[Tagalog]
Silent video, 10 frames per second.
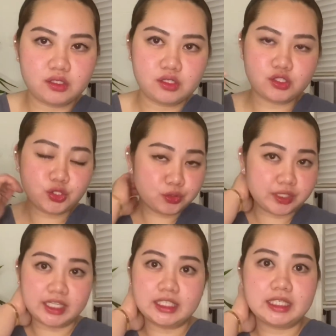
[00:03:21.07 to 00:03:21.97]
So, yung
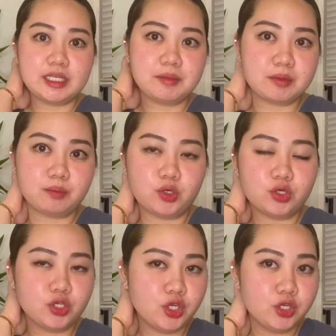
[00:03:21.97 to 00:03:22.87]
credit limit po,
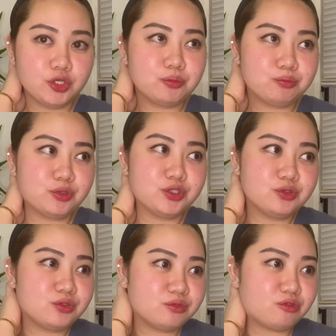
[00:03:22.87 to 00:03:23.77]
yun po
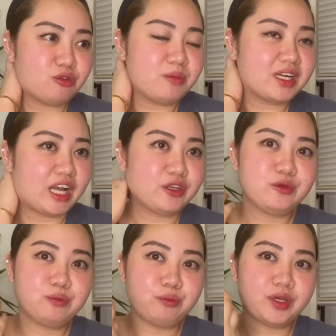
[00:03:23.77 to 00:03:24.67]
yung kung
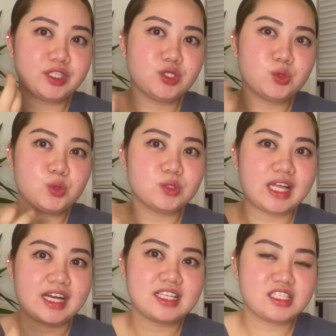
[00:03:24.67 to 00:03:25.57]
yung pwede nyong
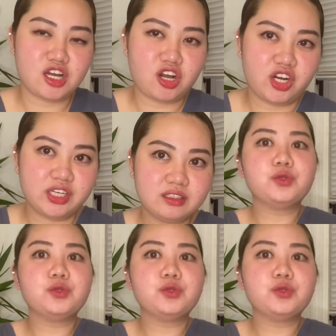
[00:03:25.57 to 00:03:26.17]
utangin sa card.